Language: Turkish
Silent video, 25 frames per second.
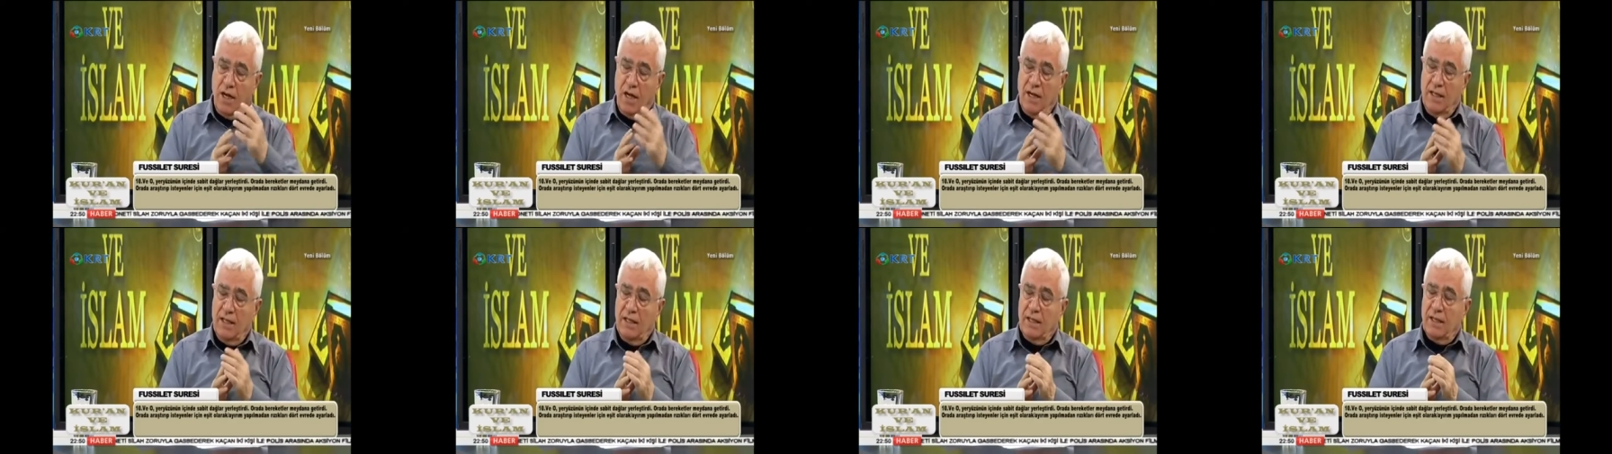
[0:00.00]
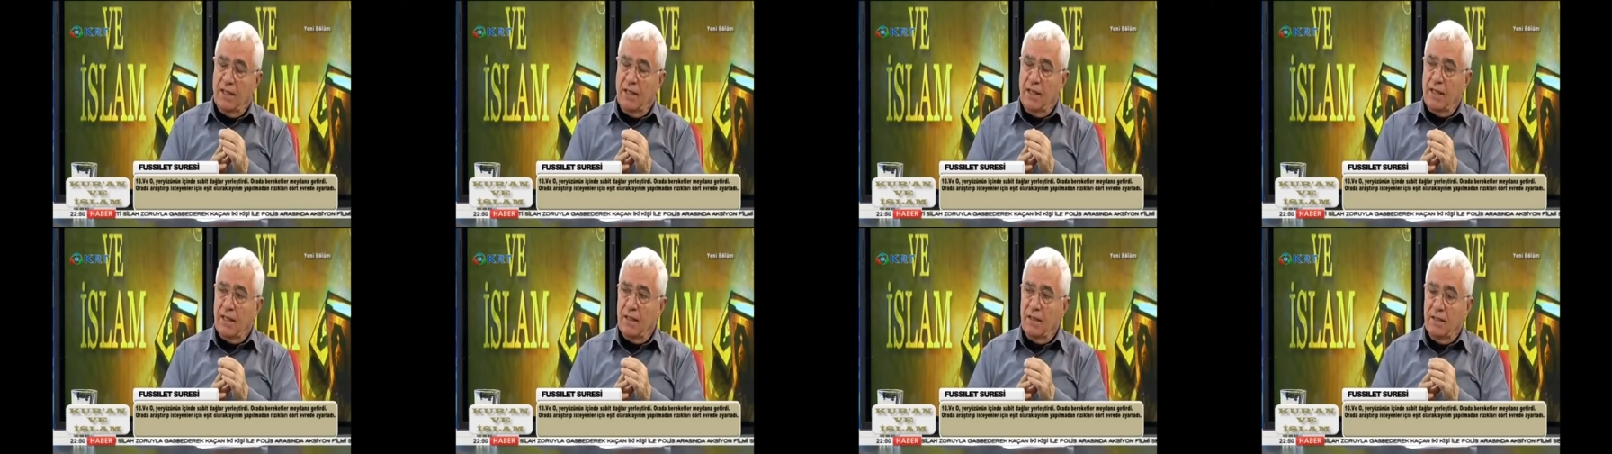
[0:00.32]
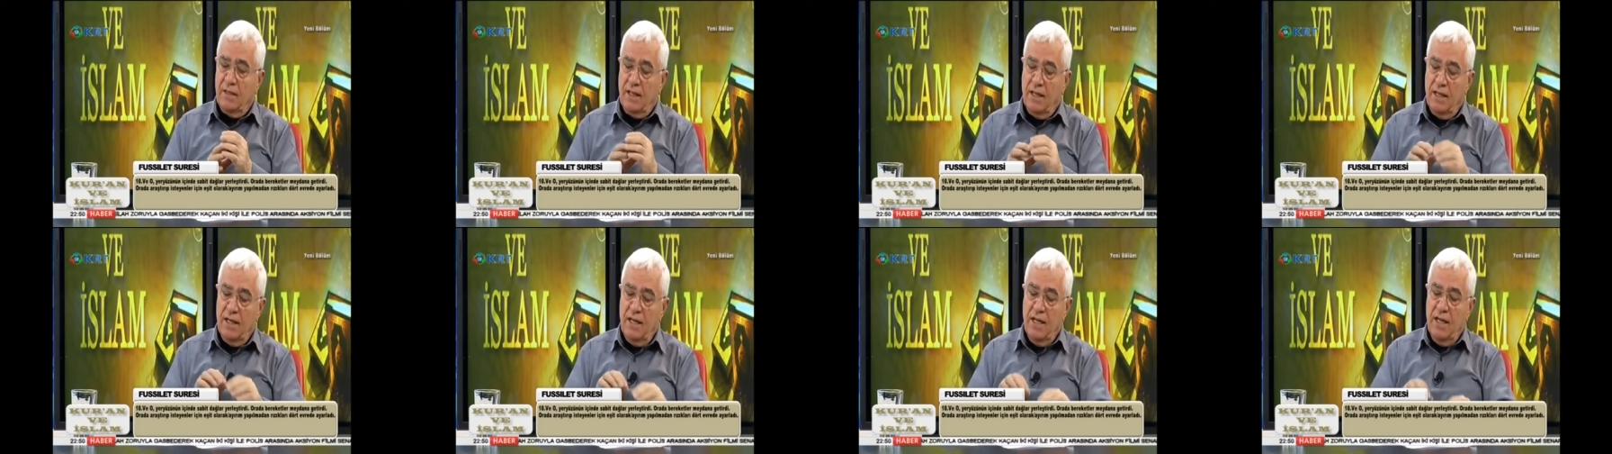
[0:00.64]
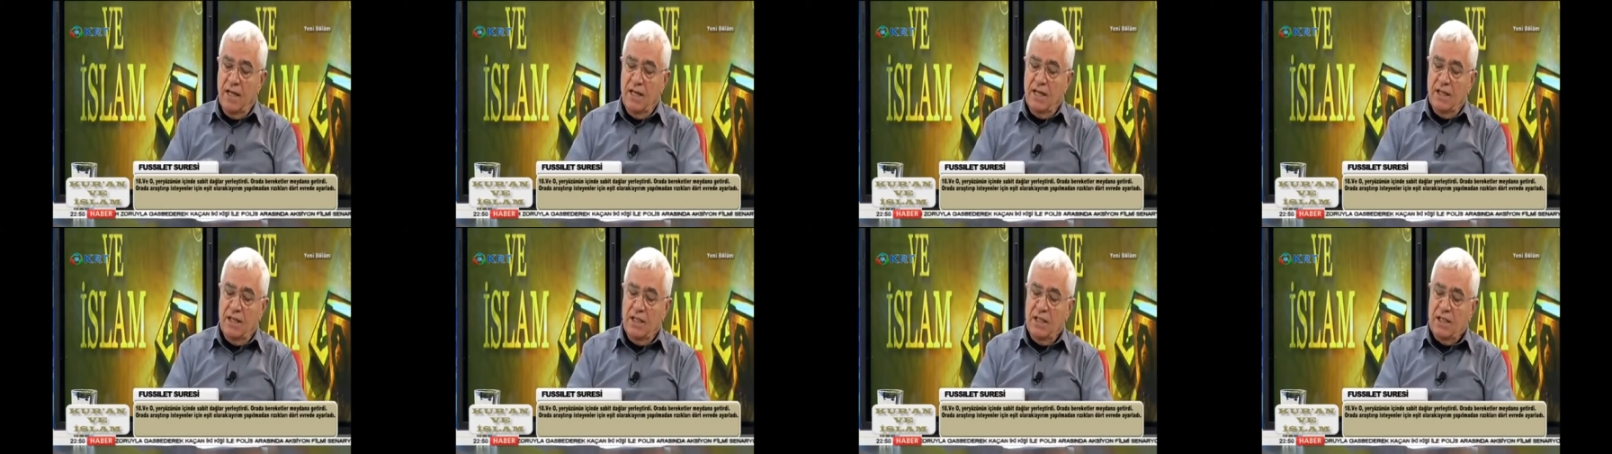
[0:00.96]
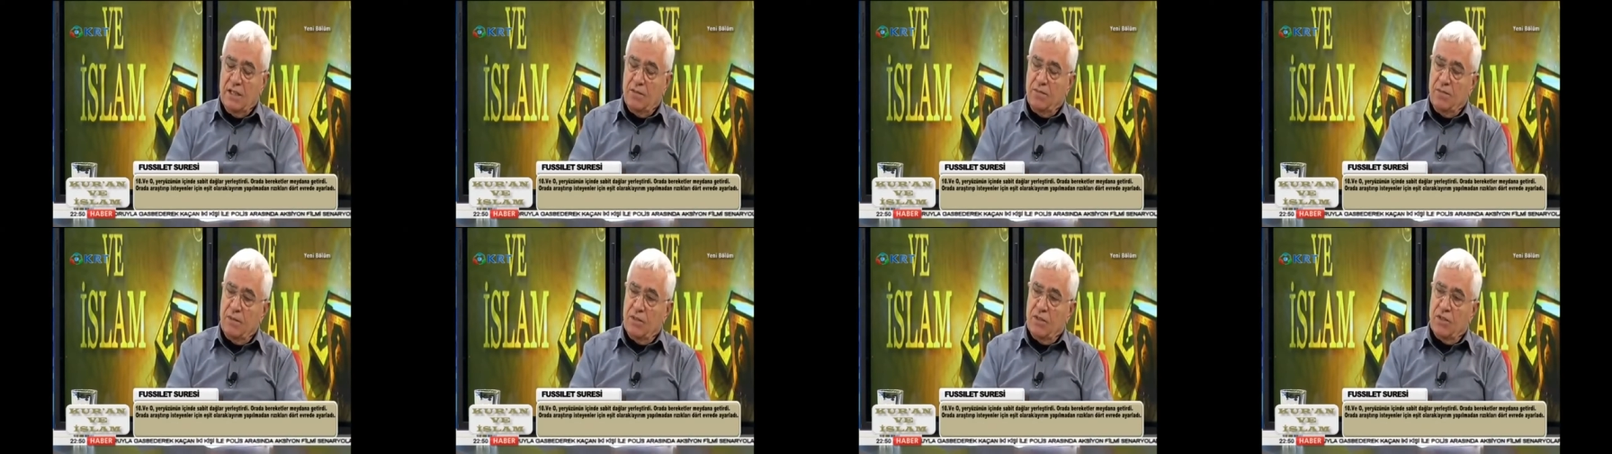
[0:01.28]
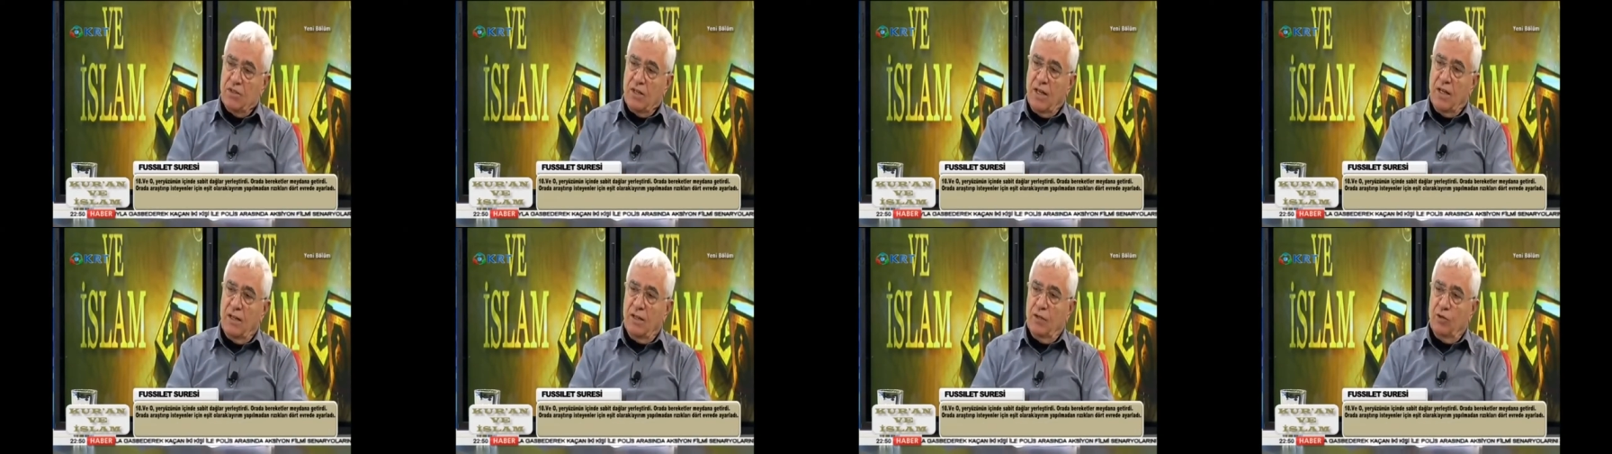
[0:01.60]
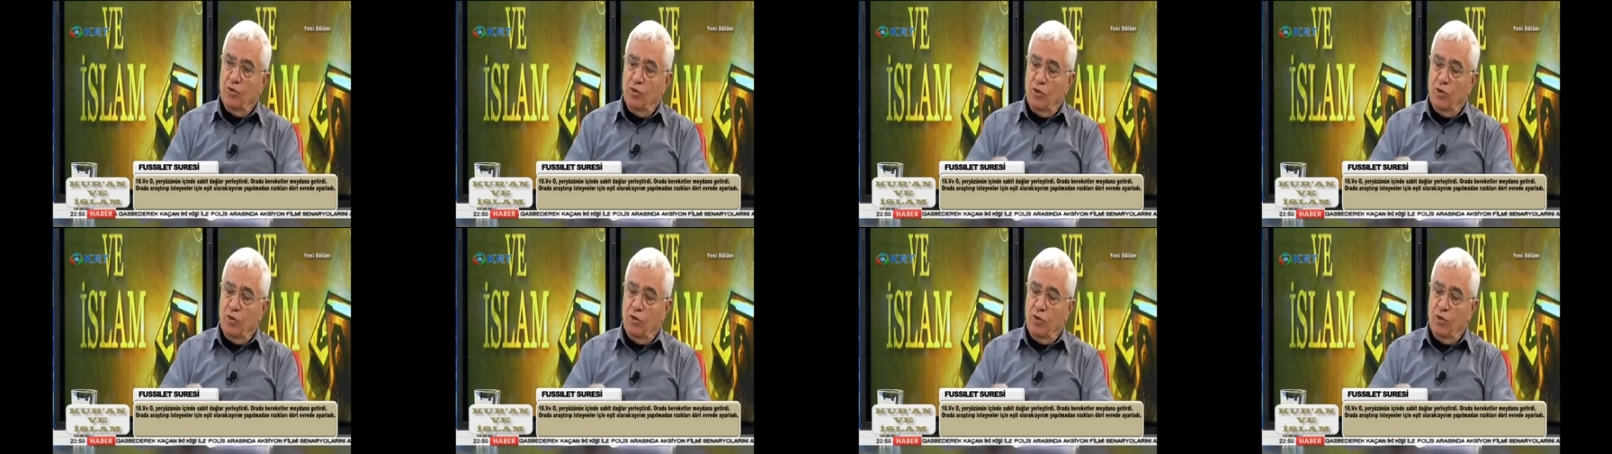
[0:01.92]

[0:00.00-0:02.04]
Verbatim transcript: ayetlerinde hiçbir canlı